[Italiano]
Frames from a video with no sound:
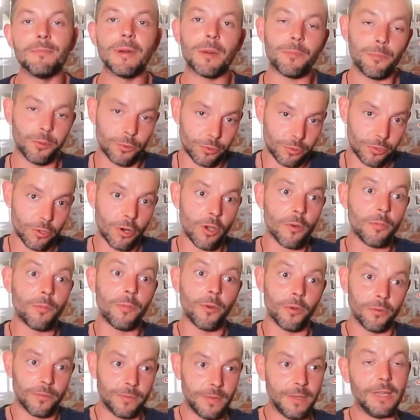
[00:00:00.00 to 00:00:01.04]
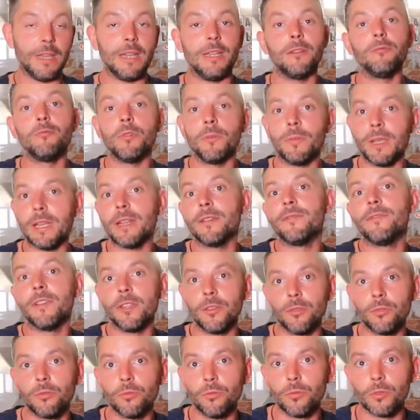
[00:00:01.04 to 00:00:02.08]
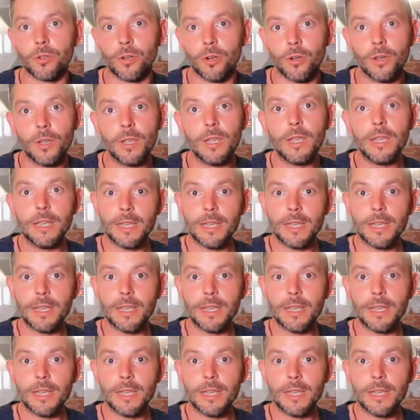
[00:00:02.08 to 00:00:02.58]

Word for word: ma purtroppo nel 2021